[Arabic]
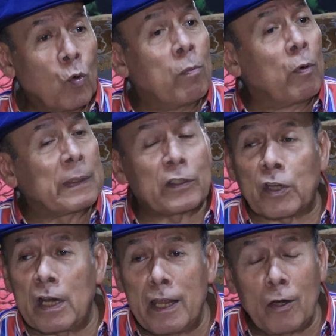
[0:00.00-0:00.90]

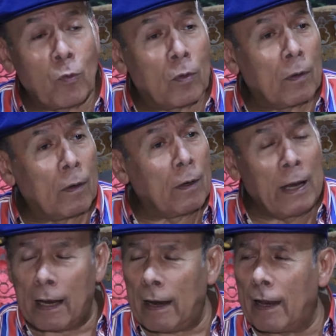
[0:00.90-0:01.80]
وممثلينه
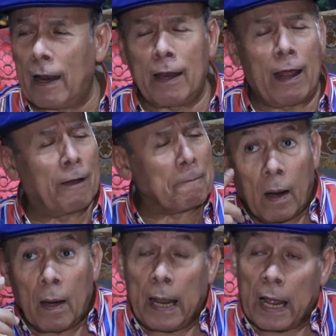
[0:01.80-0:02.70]
لا لا لا لا
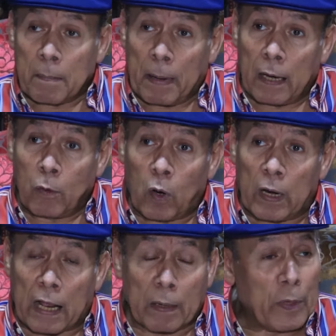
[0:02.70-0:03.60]
لا انا مع اللغه
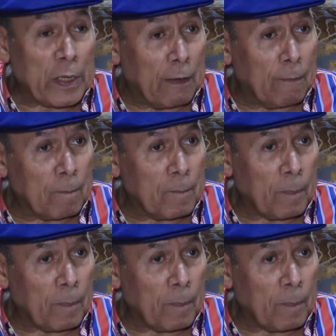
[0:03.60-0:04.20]
العربيه